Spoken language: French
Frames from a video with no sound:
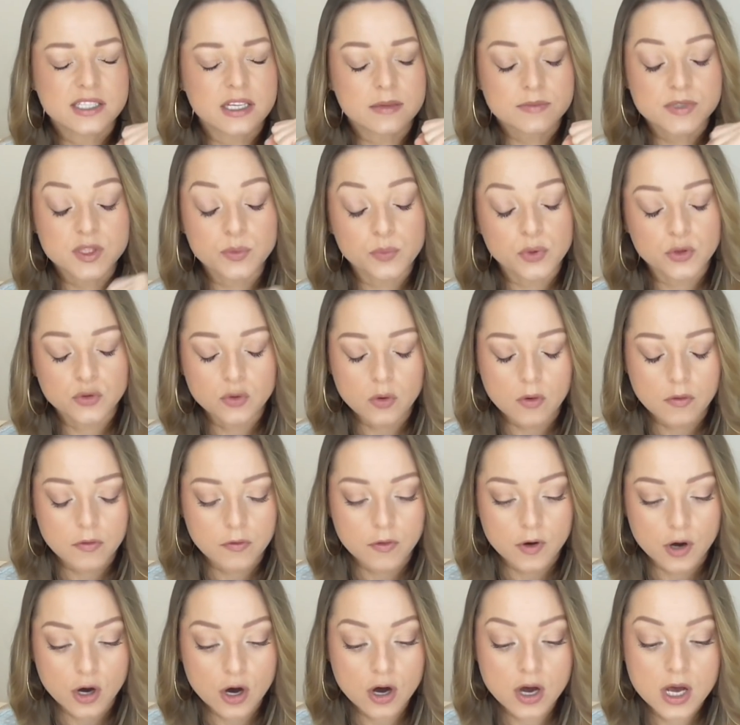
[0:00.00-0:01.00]
un petit peu trop
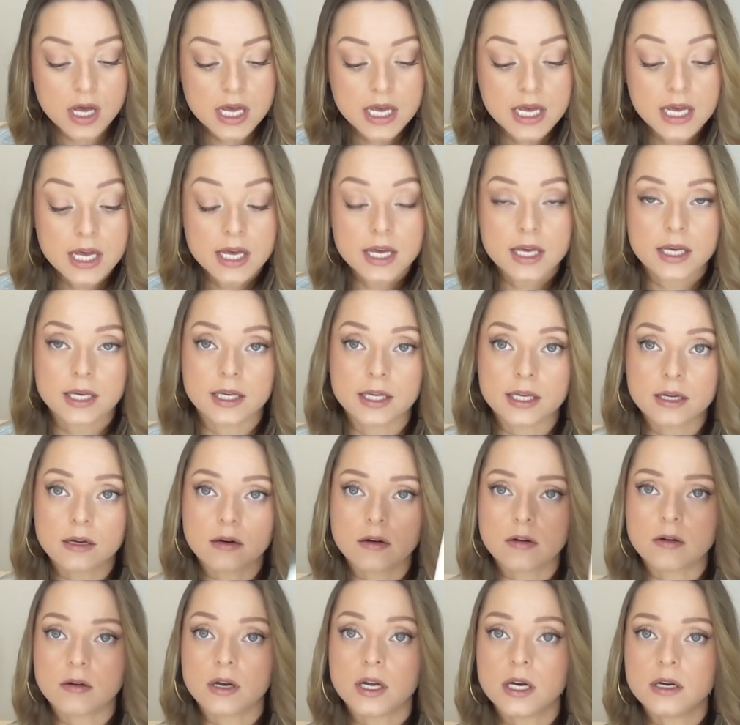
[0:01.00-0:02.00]
fort. Et
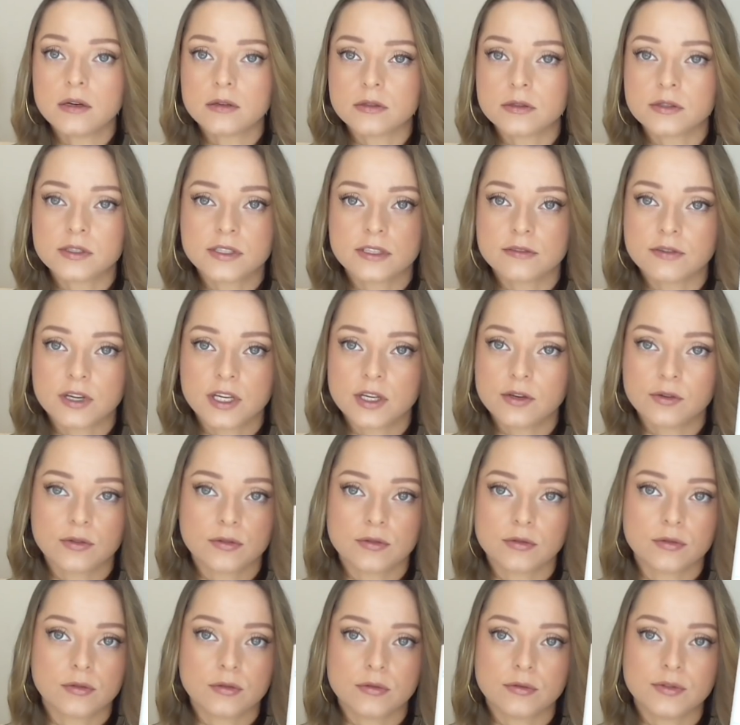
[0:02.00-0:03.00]
alors là, euh, c'est vrai
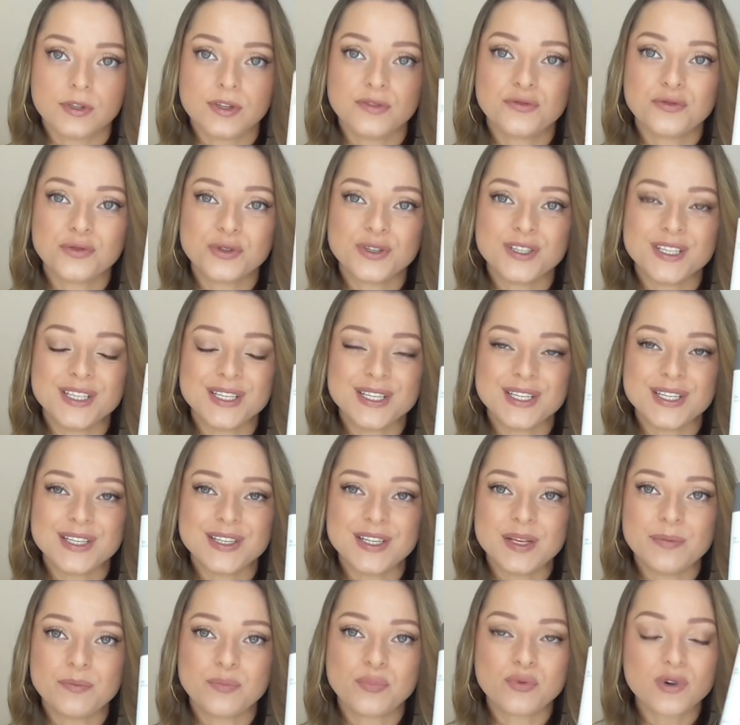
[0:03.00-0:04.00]
qu'au niveau
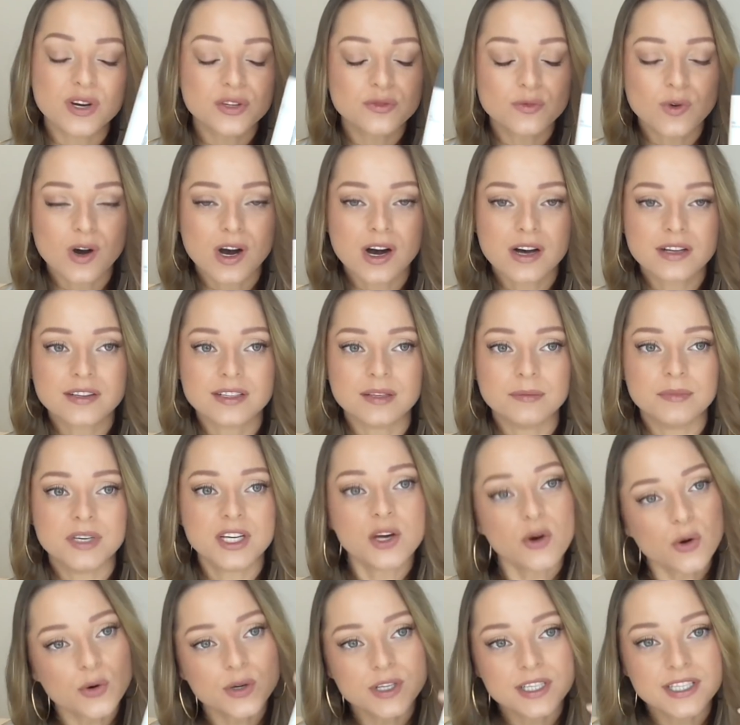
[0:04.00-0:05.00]
des, points noirs, des
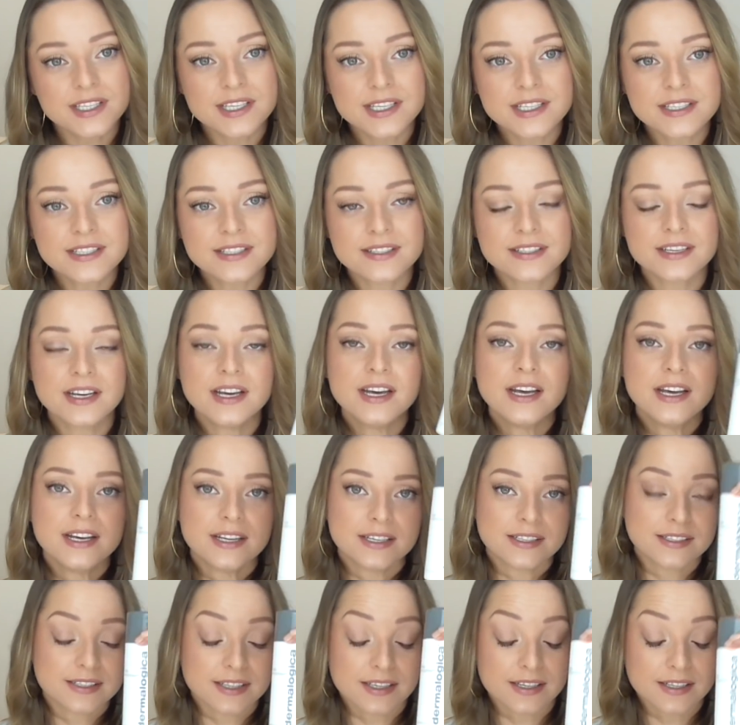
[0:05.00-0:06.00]
micro
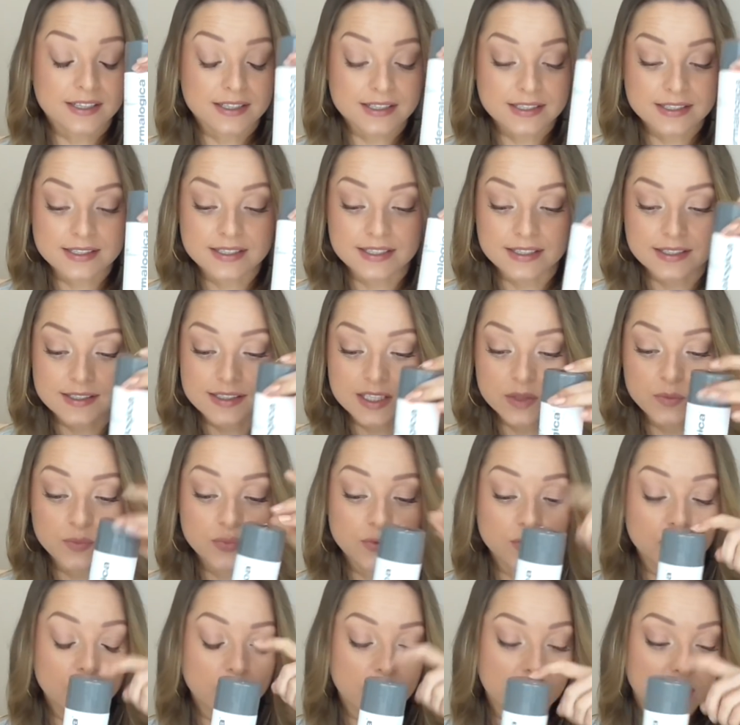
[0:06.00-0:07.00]

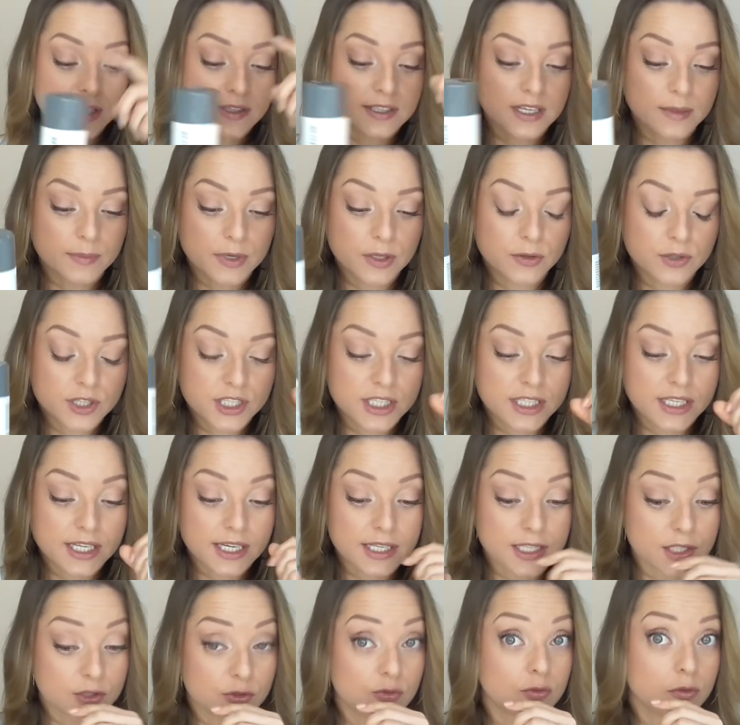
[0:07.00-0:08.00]
cette poudre-là
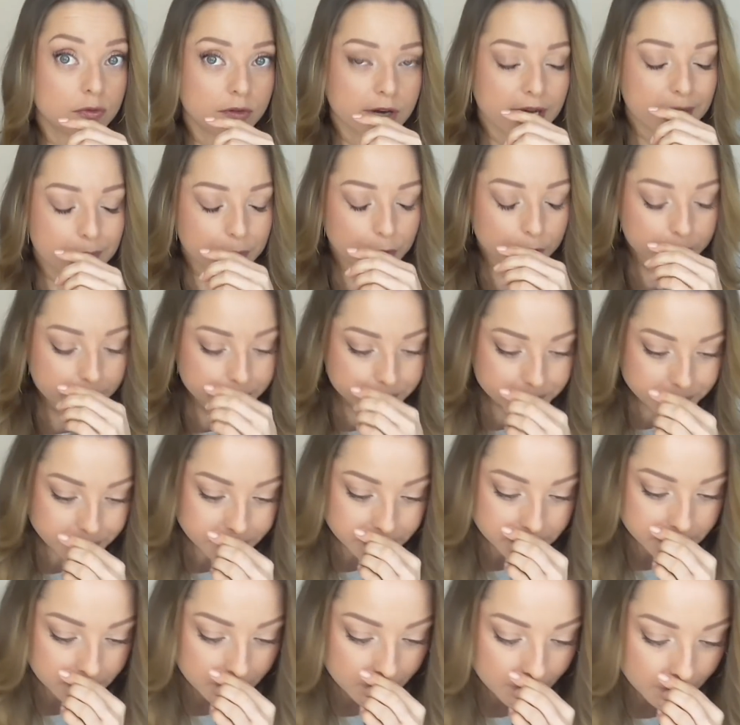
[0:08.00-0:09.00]
d'Hermalogica, il joue vraiment.
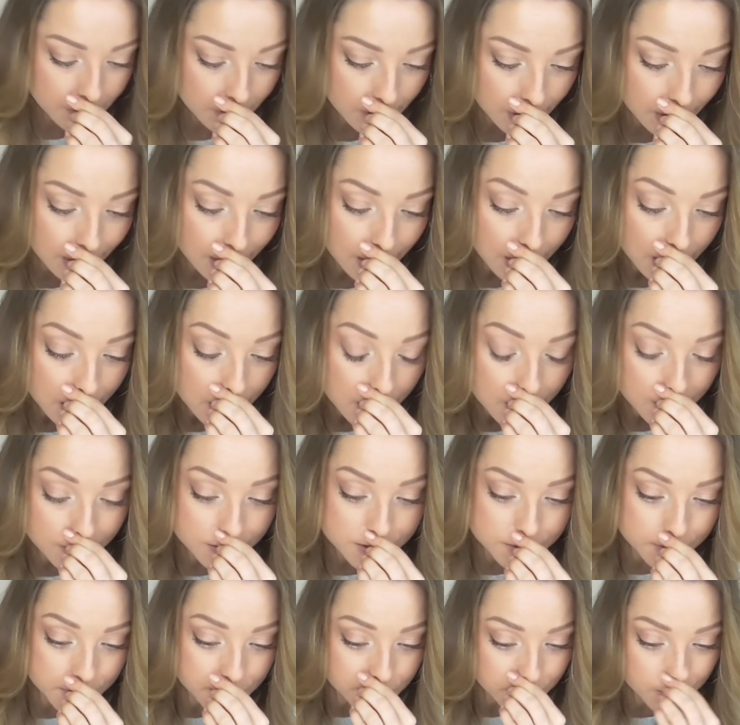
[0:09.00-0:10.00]

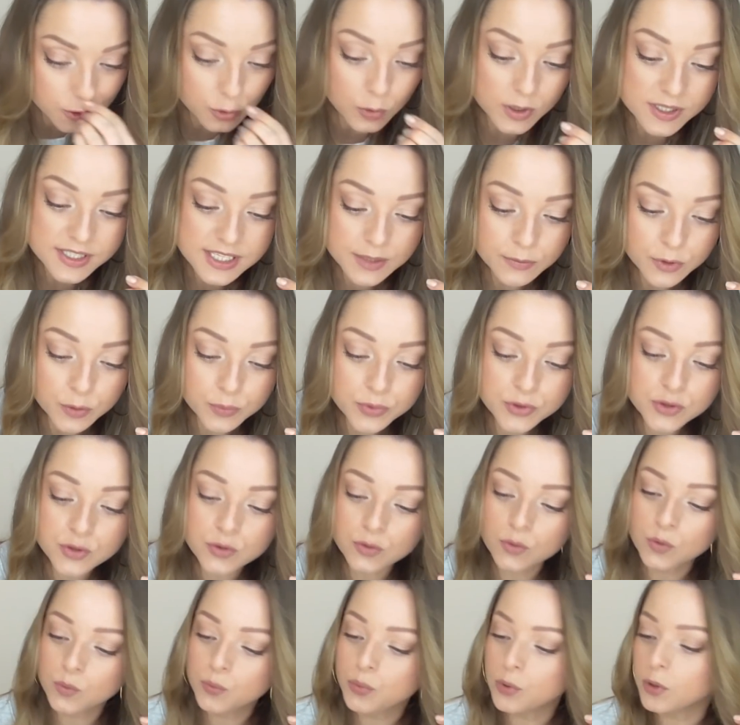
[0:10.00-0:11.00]
Ensuite, une troisième
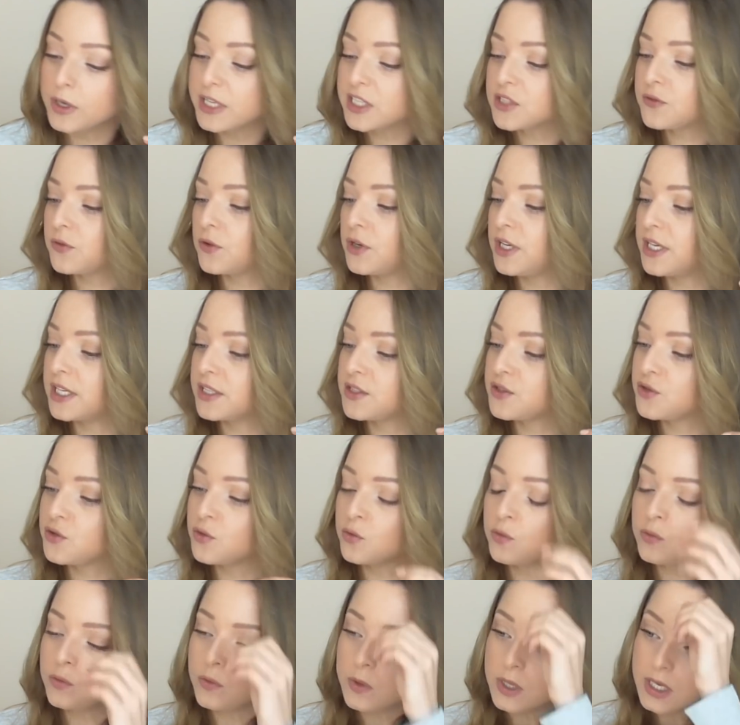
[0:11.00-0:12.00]
option pour
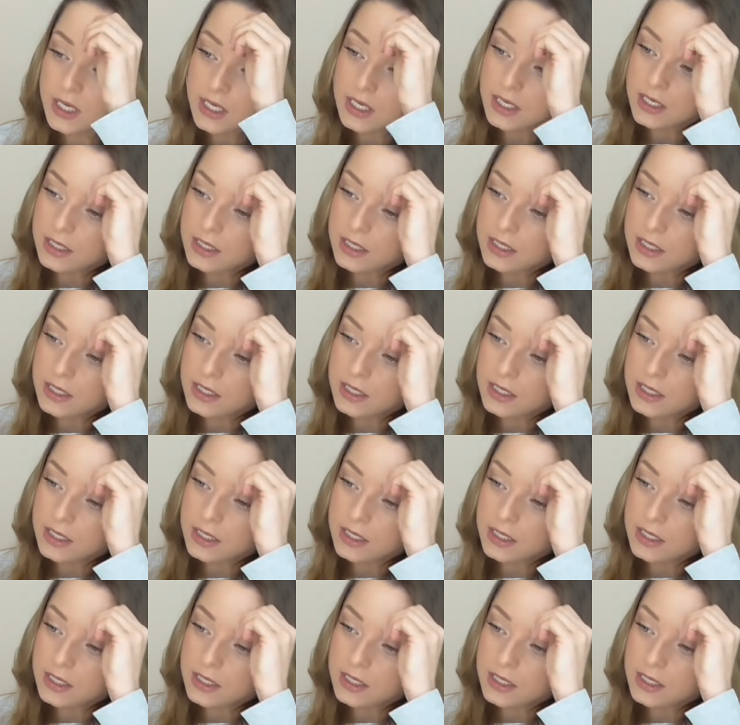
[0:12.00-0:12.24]
l'exfoliation,